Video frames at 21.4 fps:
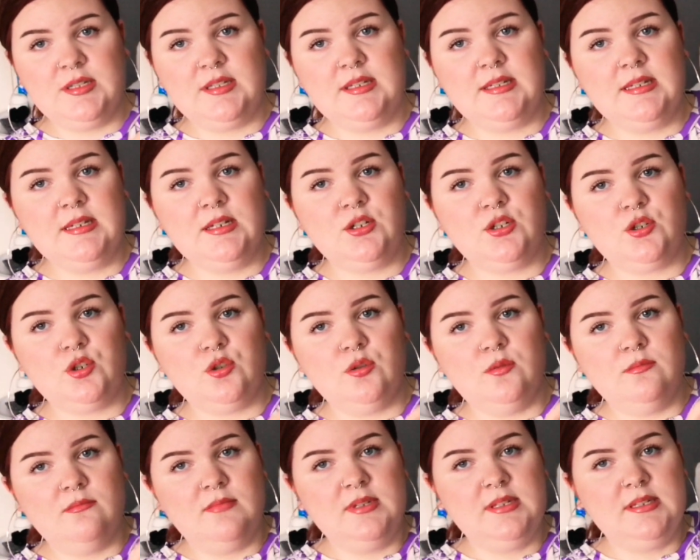Sie sieht
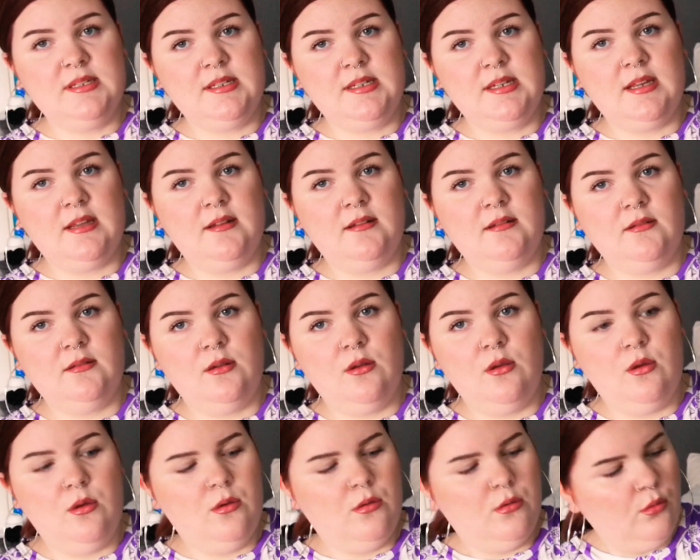schon ein
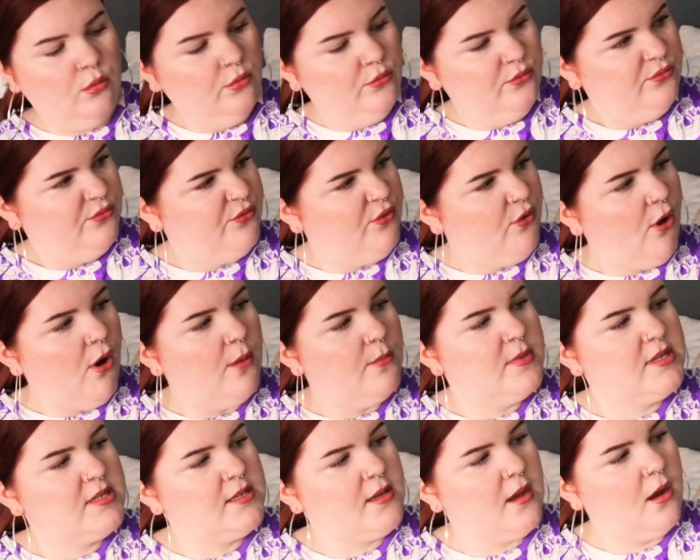bisschen
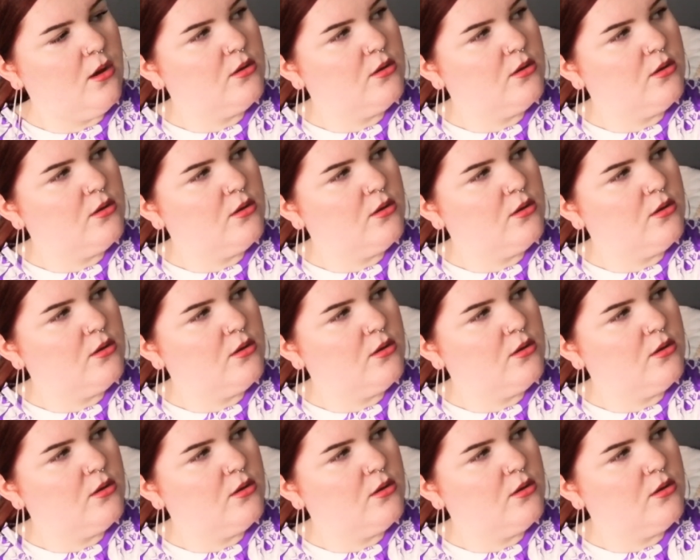unformig